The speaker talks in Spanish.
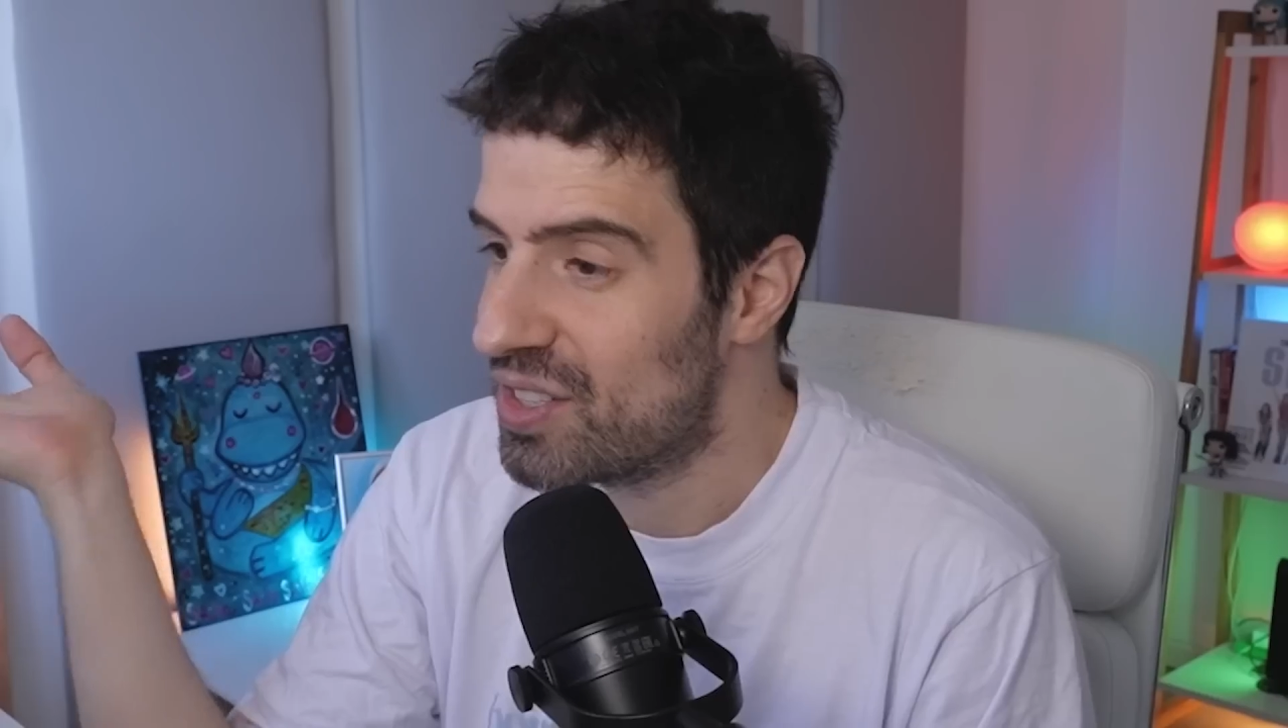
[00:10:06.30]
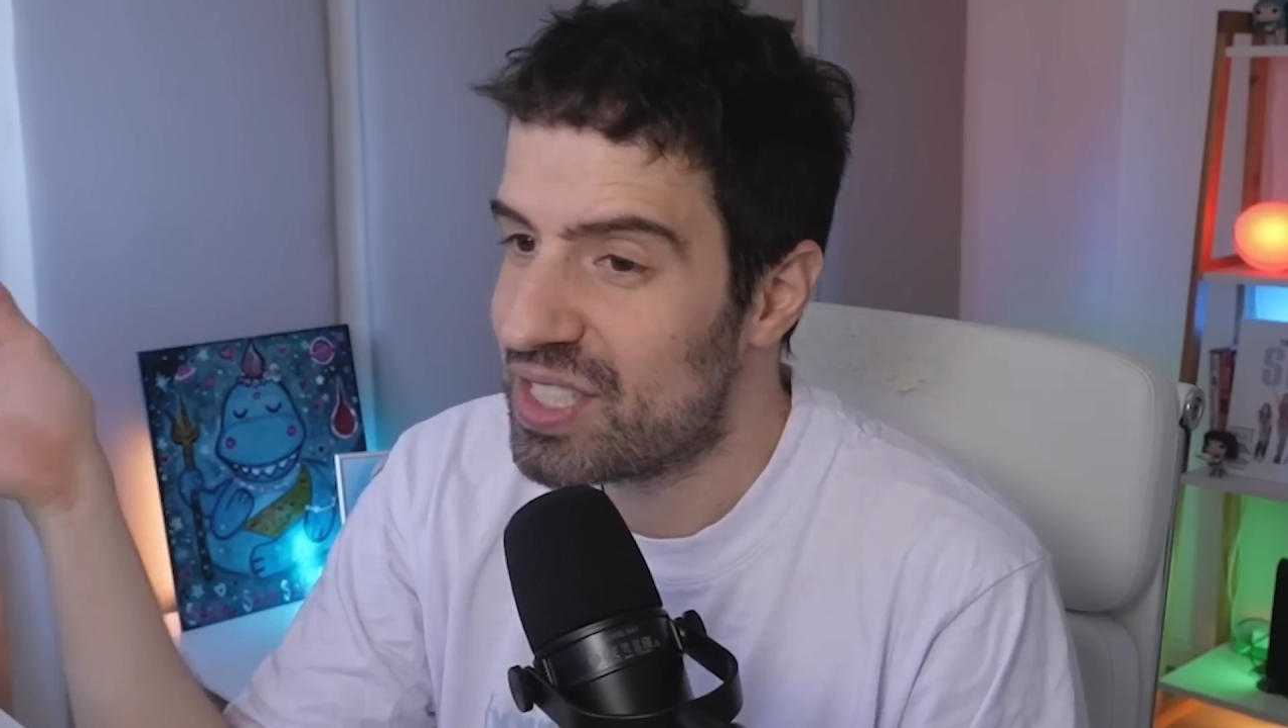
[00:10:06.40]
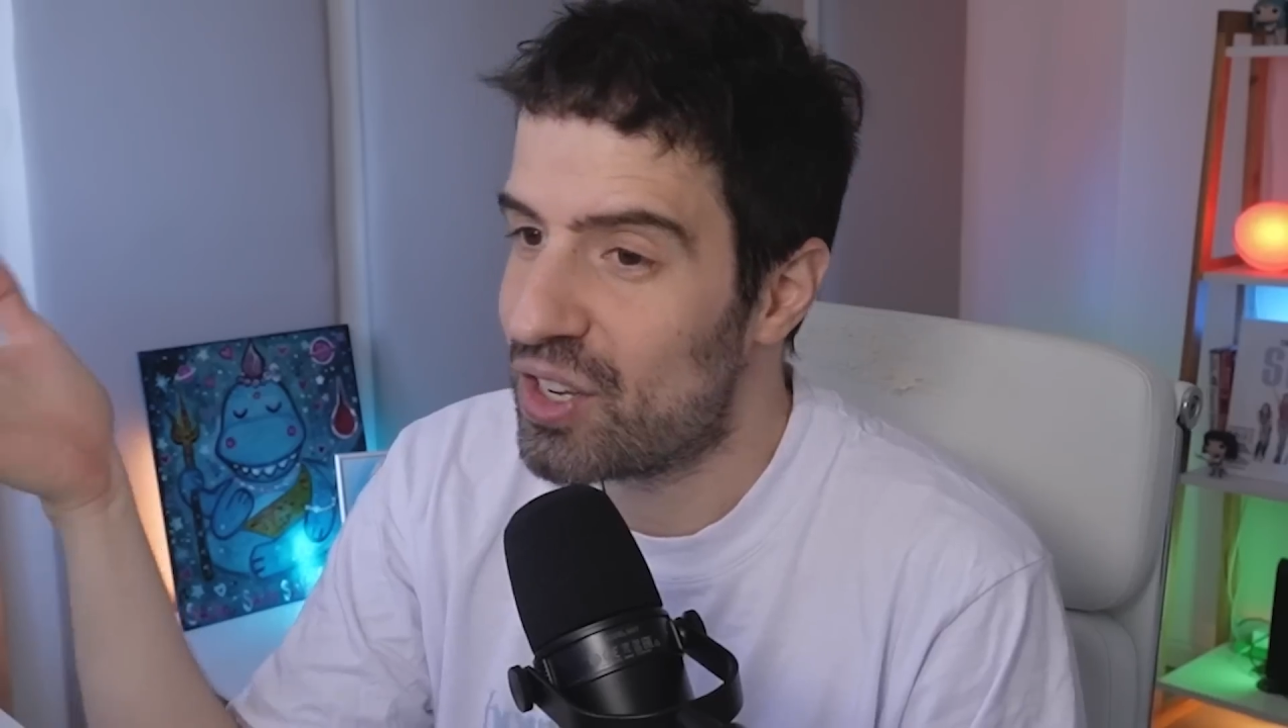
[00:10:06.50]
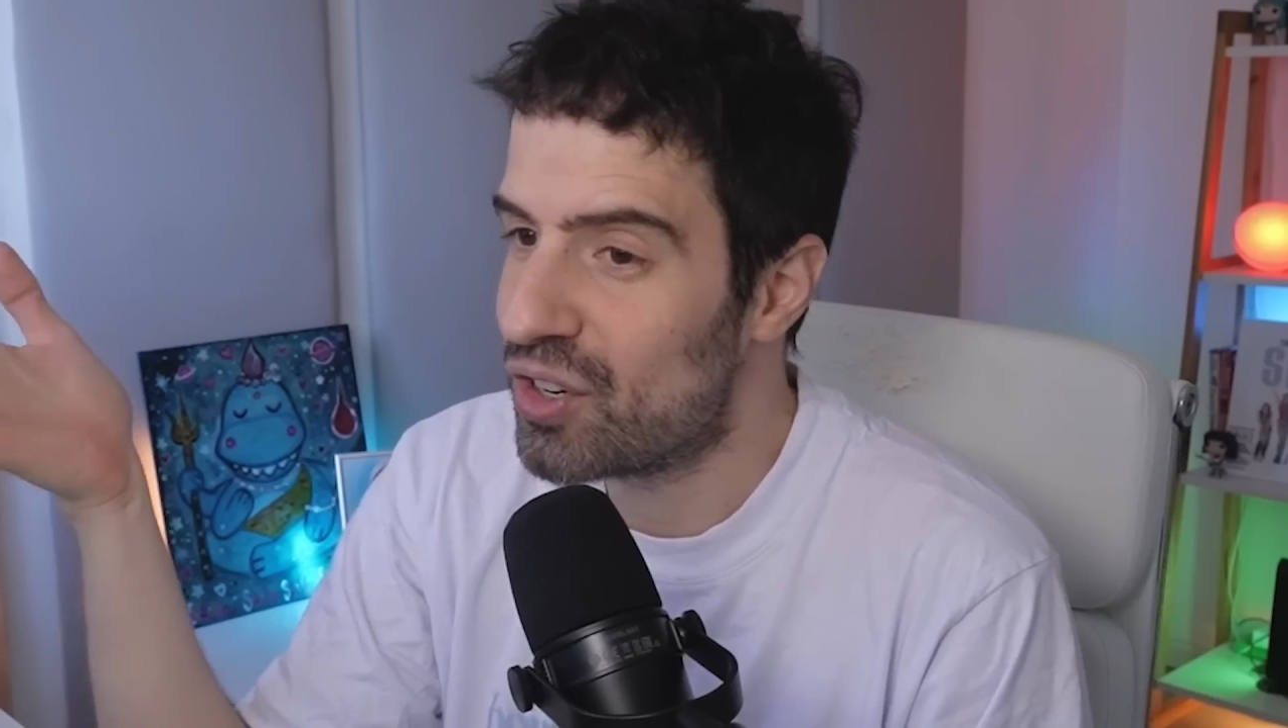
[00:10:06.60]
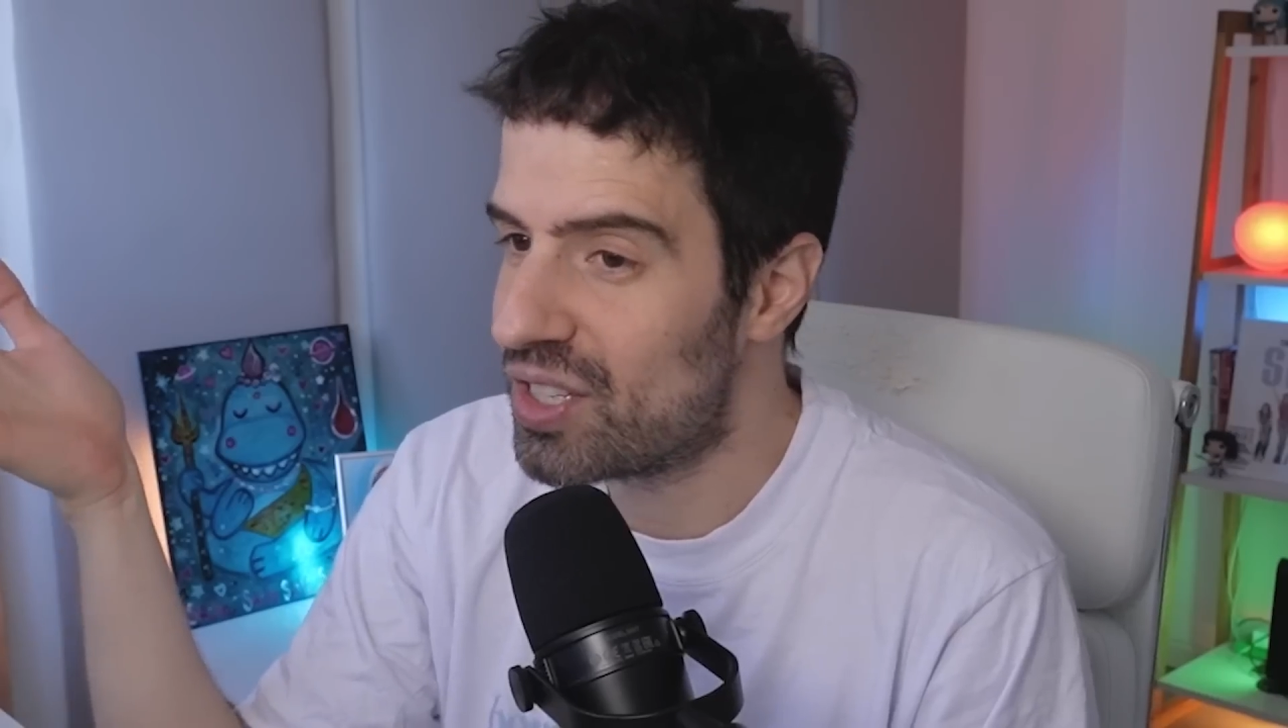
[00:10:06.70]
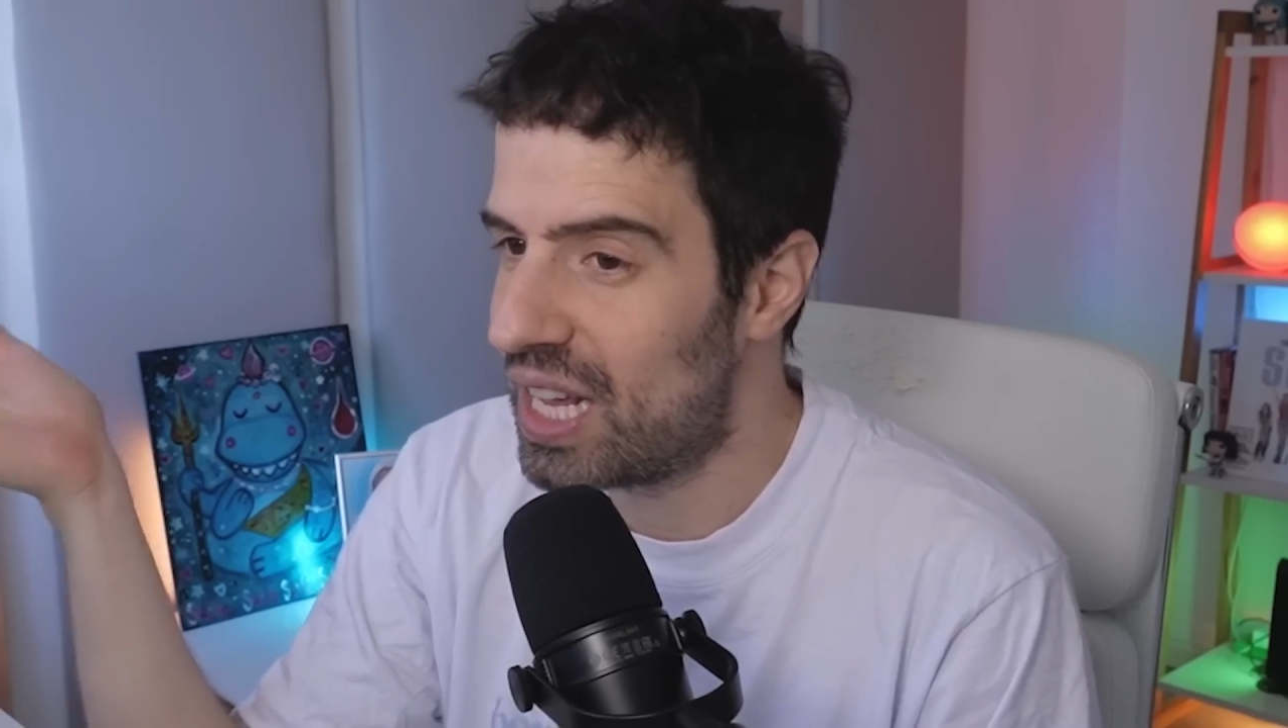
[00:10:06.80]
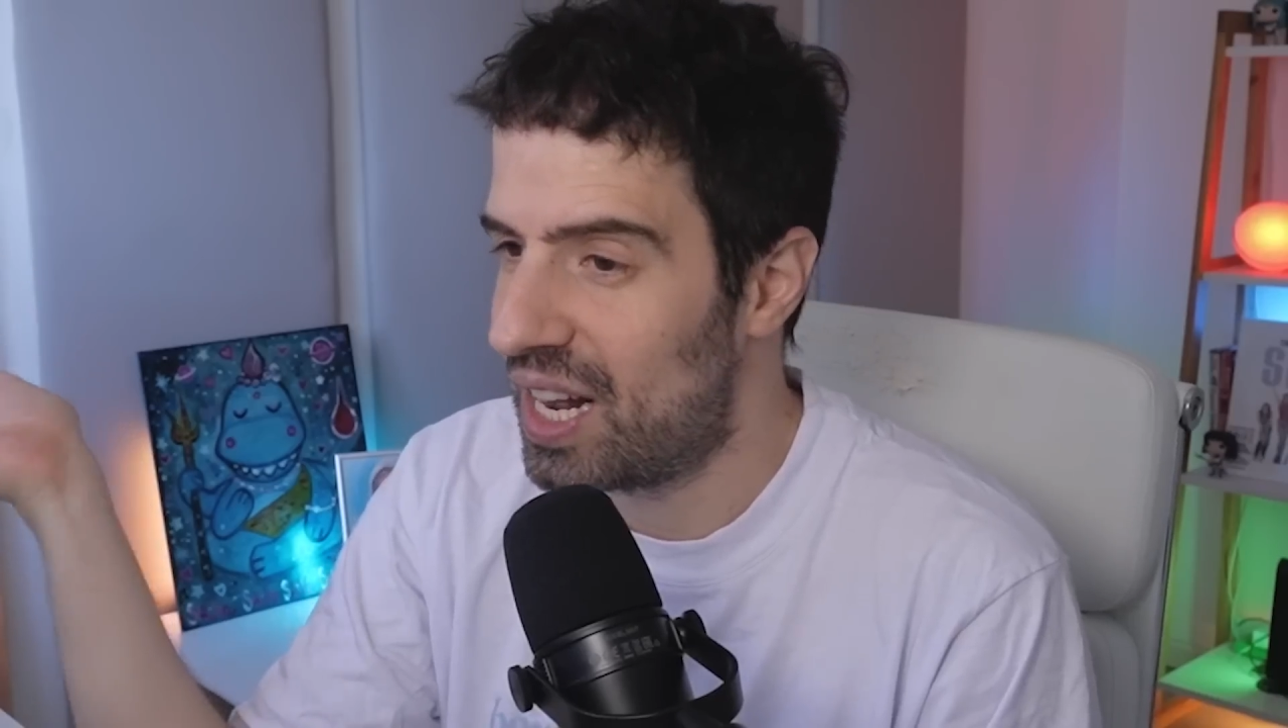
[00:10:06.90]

Se corta